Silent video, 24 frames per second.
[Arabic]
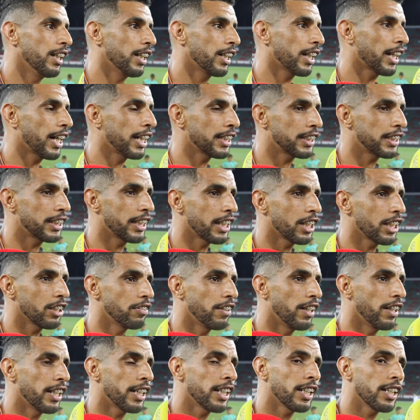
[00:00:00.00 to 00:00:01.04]
الخزينه
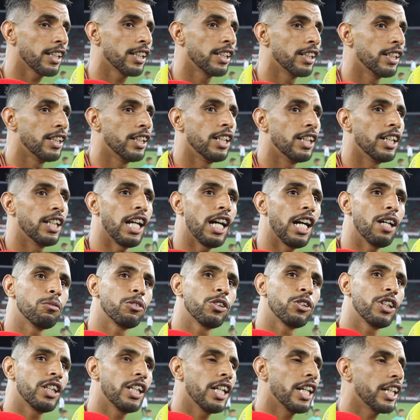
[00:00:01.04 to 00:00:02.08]
الفريق
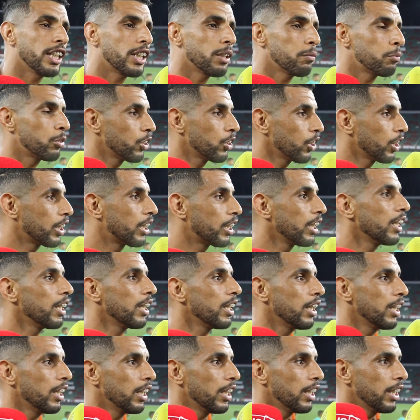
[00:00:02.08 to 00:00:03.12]
الحمد لله هذا بجهد
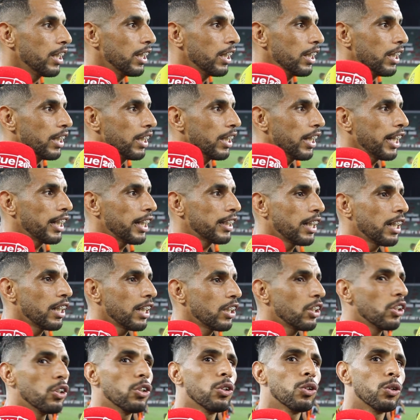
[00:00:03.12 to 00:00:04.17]

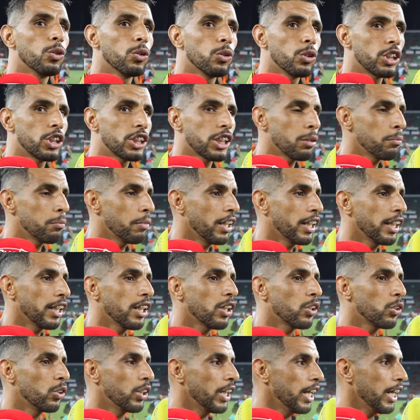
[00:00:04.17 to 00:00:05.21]
الاداره
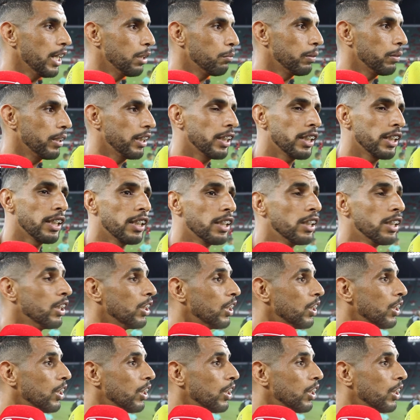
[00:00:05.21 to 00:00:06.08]
والجماهير واللاعبين اللي